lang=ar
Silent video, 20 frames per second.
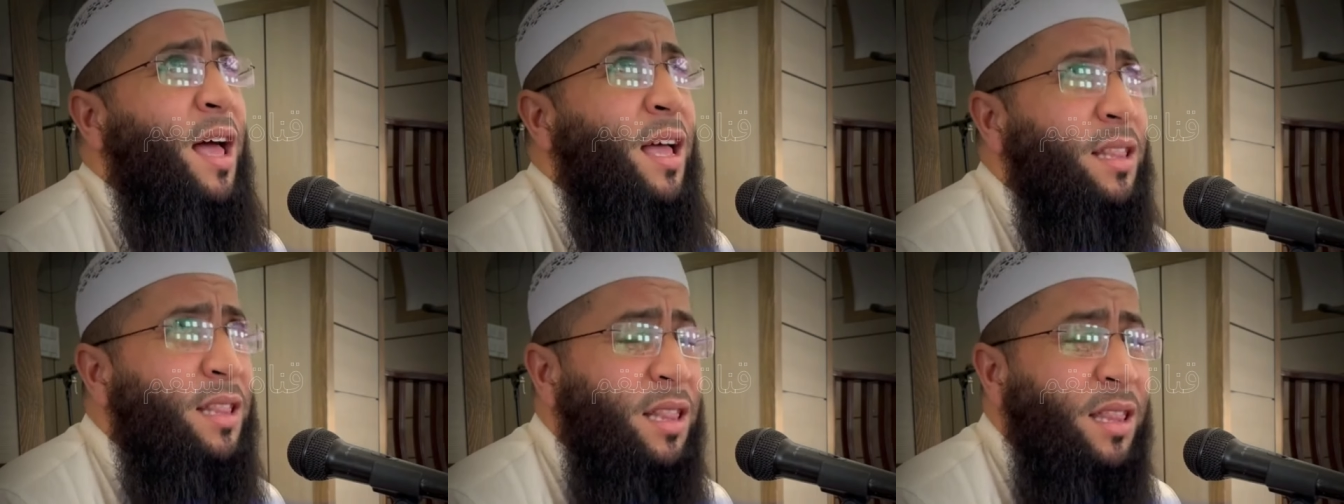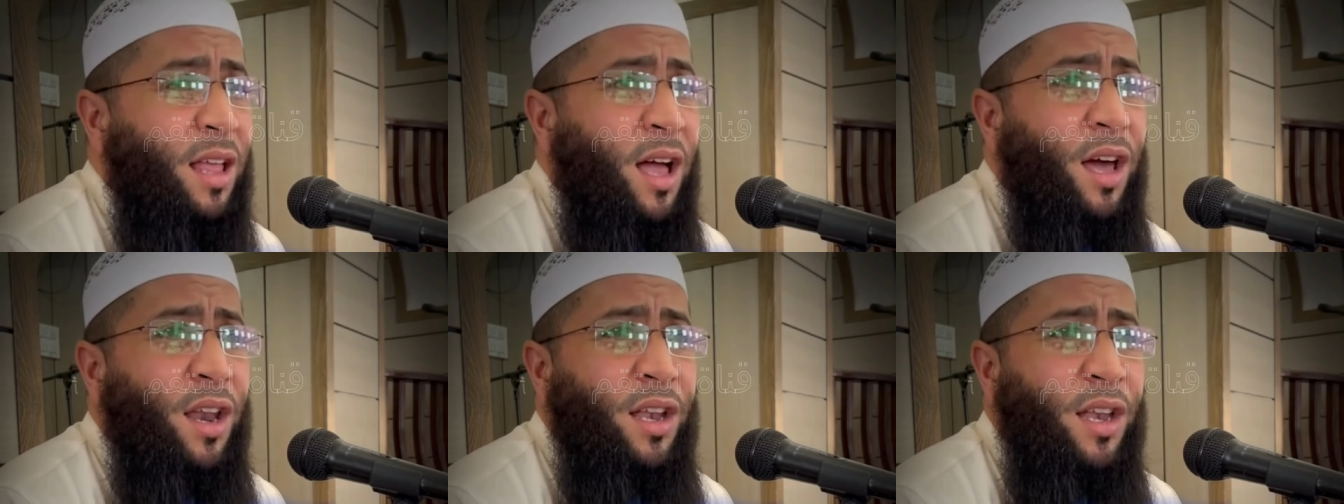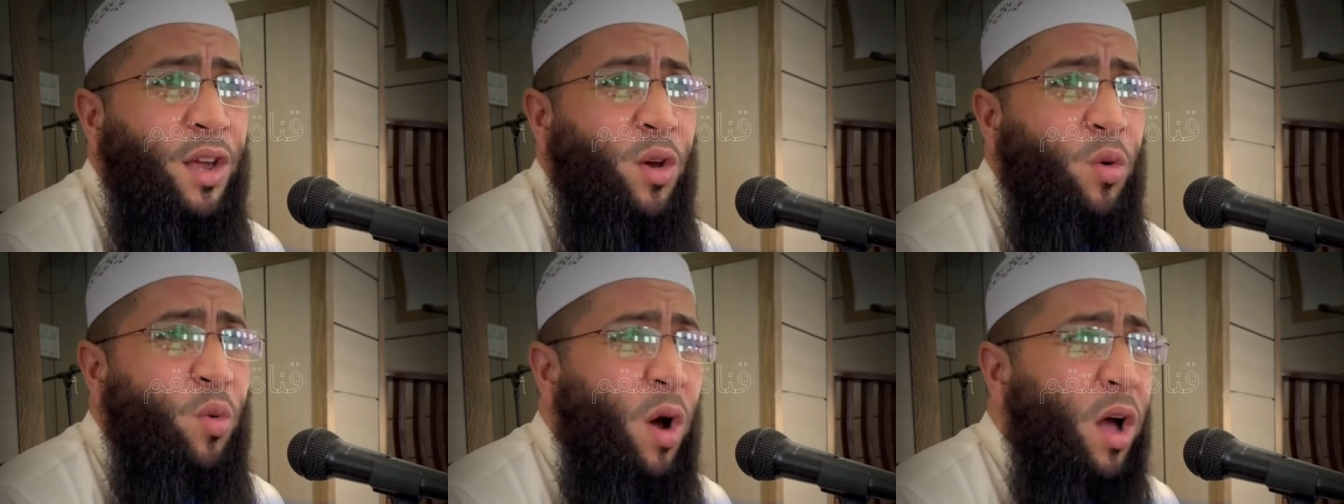هذا النهار
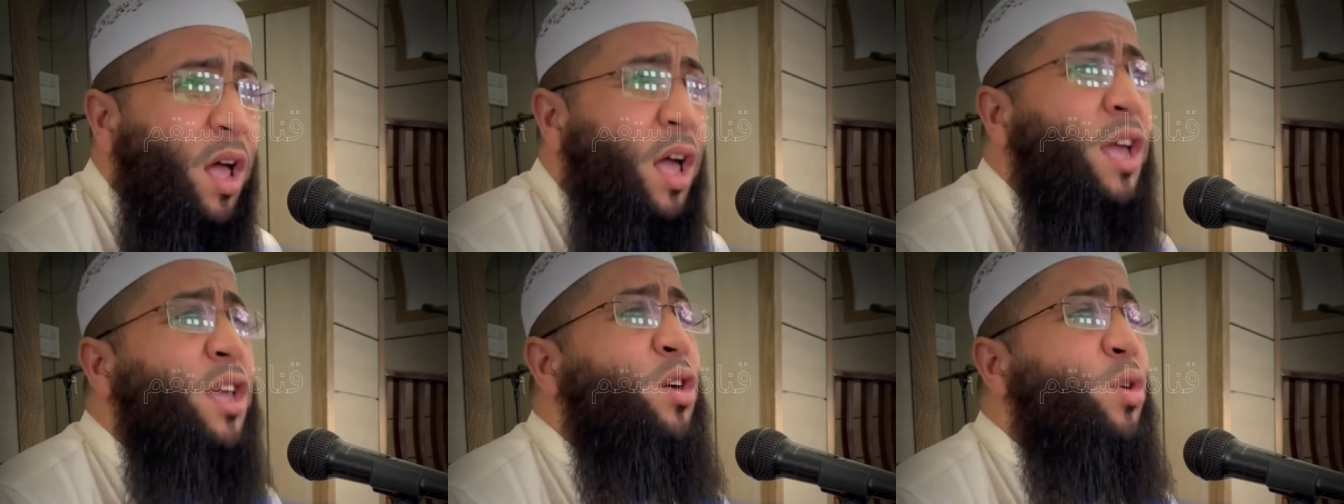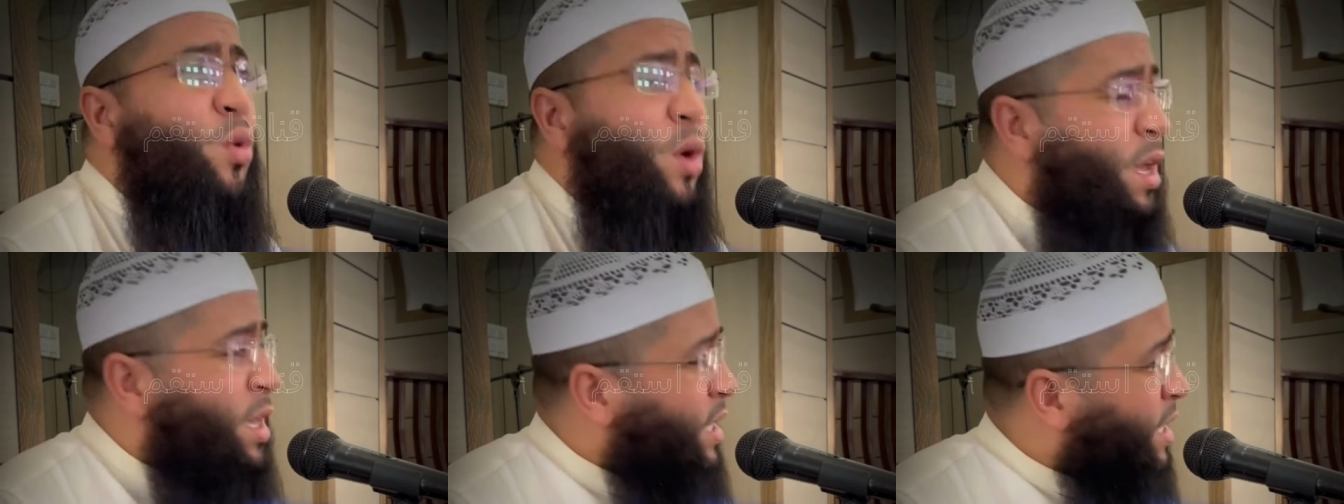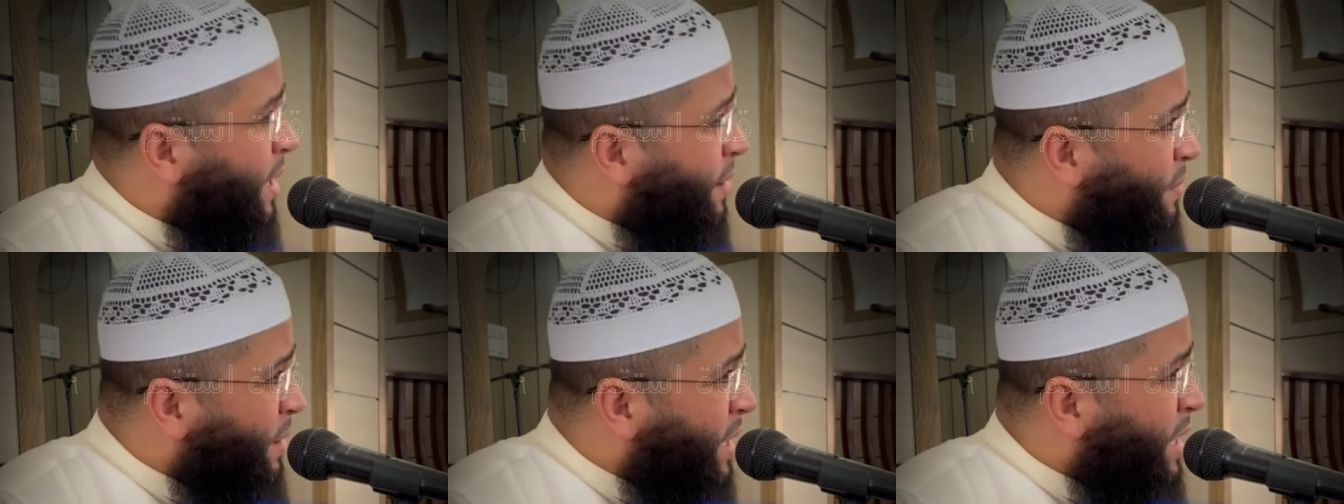اللي هو خير
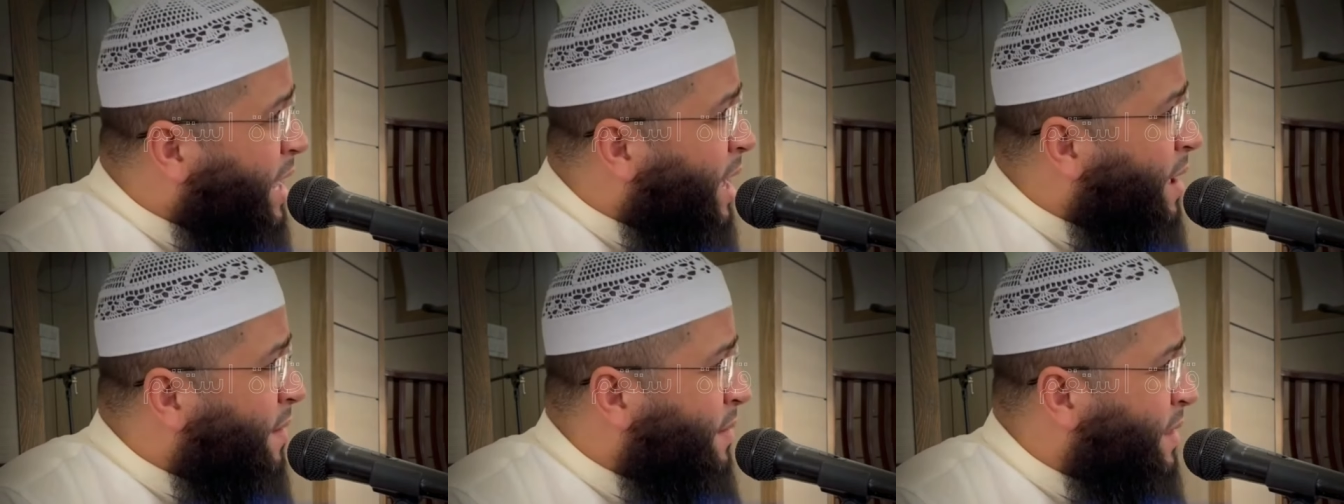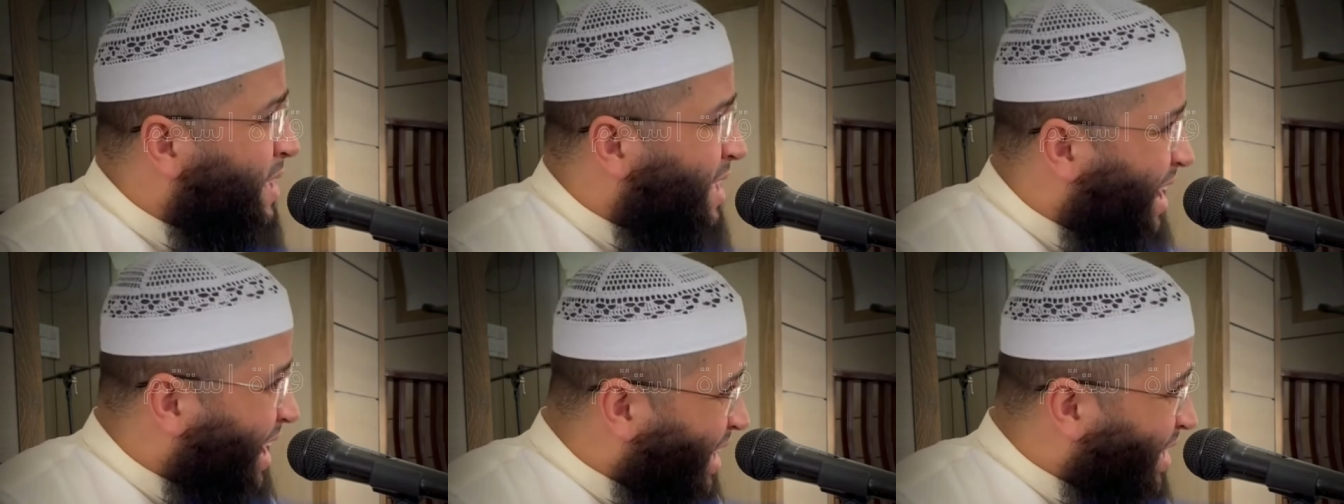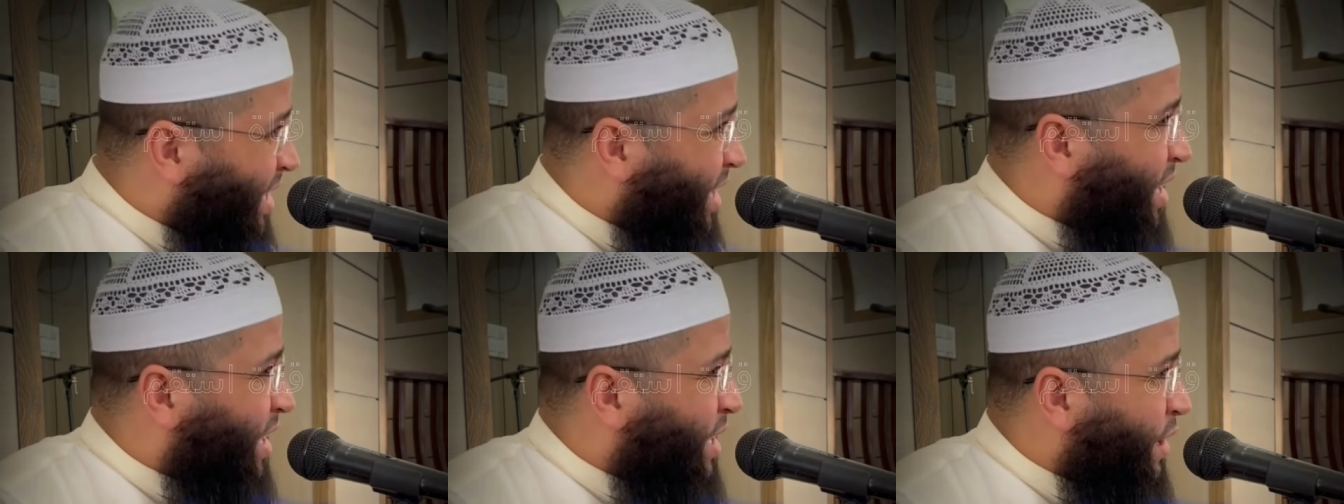أيام الله
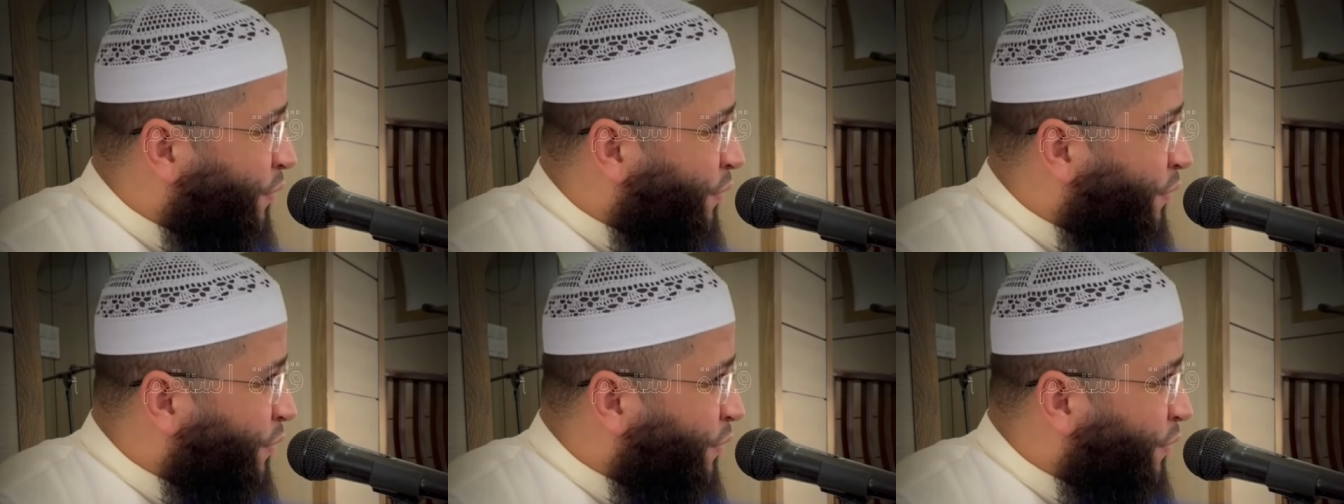أنا راني